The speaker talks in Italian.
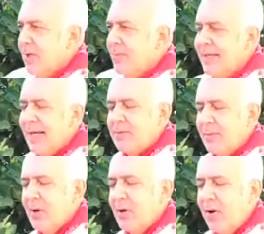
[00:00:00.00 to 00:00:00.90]
emigrato a
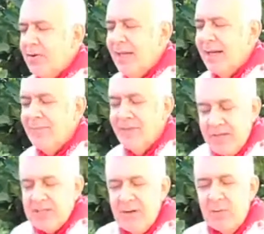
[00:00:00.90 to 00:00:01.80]
Bologna,
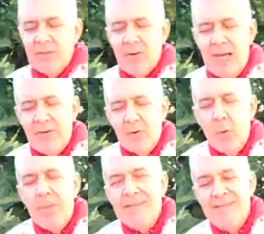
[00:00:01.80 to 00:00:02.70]
faceva questo lavoro, un
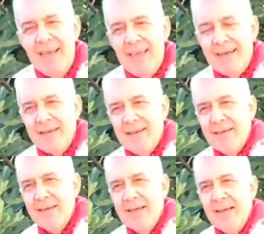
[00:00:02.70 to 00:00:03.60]
bedere,
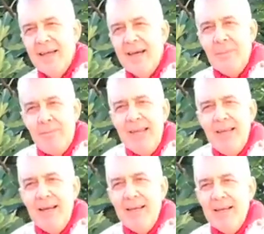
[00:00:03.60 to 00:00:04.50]
le
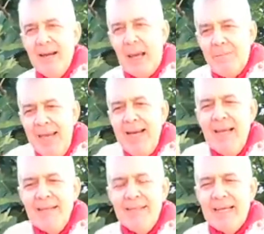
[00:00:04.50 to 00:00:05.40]
pelli, la
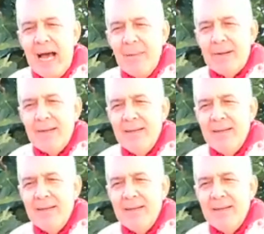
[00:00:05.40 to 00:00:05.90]
pelle di capra,